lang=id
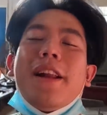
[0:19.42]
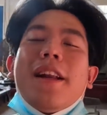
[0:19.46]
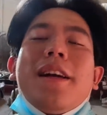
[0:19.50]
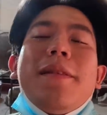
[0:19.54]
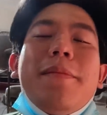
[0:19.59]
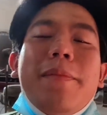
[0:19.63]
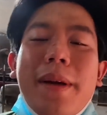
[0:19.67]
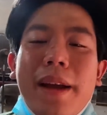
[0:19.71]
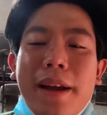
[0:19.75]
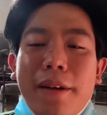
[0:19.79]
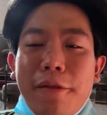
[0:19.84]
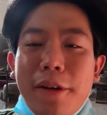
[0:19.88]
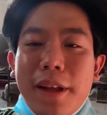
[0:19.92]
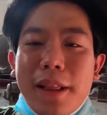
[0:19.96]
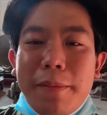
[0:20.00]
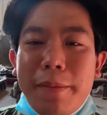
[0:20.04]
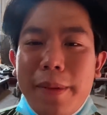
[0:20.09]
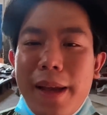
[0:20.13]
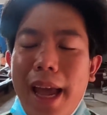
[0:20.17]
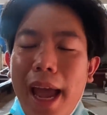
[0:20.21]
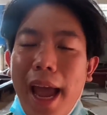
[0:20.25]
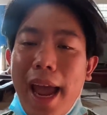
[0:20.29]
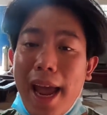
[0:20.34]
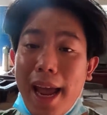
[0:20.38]
welcome back with
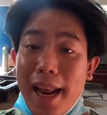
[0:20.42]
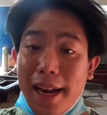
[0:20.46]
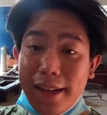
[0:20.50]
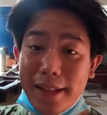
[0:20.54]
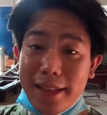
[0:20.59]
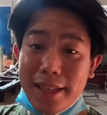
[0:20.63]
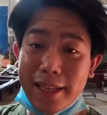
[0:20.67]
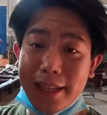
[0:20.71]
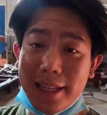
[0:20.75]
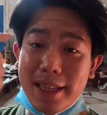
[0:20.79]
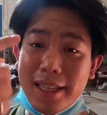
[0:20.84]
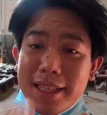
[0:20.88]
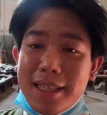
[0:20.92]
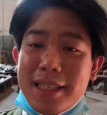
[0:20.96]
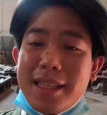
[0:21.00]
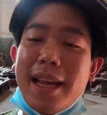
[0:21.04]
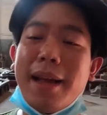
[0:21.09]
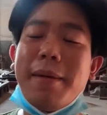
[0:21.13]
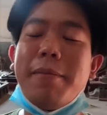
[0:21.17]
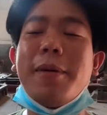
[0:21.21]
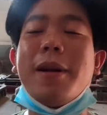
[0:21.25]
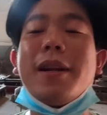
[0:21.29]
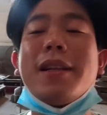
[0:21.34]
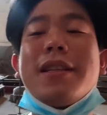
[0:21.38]
me and the
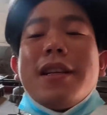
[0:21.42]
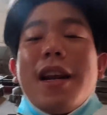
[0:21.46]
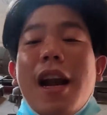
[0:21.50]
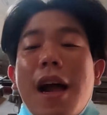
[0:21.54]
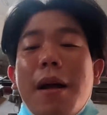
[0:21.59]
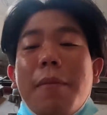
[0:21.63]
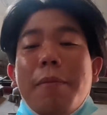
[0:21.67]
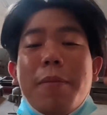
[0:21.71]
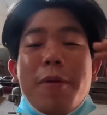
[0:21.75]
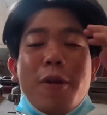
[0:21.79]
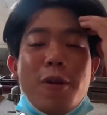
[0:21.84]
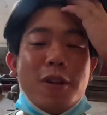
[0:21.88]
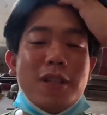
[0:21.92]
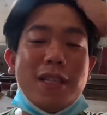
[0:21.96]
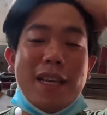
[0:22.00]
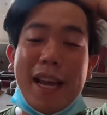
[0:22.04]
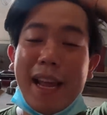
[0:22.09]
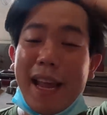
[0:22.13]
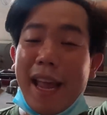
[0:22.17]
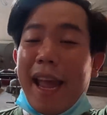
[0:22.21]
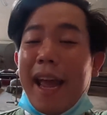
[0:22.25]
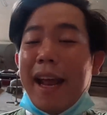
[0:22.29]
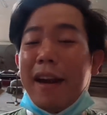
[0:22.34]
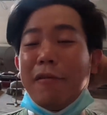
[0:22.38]
Cybertruck
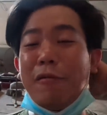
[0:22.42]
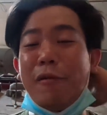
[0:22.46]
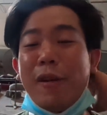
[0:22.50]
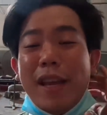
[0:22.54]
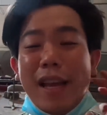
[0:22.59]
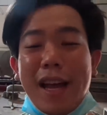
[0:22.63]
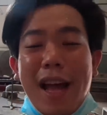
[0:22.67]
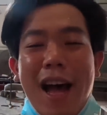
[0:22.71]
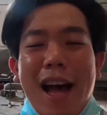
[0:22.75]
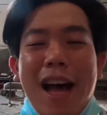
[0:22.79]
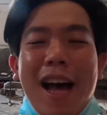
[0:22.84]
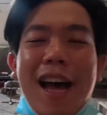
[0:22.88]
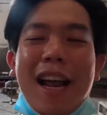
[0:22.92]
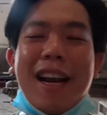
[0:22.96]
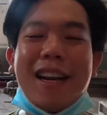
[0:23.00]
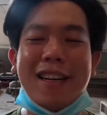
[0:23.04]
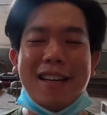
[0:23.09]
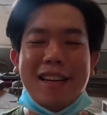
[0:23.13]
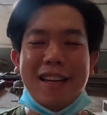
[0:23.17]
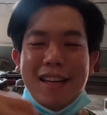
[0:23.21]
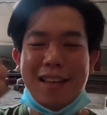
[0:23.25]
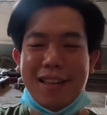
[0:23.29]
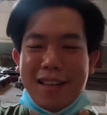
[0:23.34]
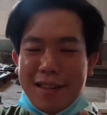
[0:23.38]
project and we are
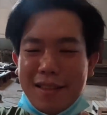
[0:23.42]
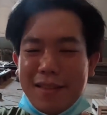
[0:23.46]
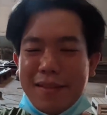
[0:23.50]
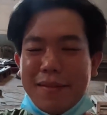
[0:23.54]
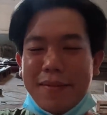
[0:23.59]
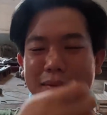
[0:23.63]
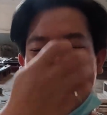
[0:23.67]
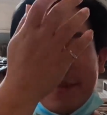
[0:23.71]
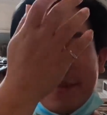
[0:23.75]
the Earth.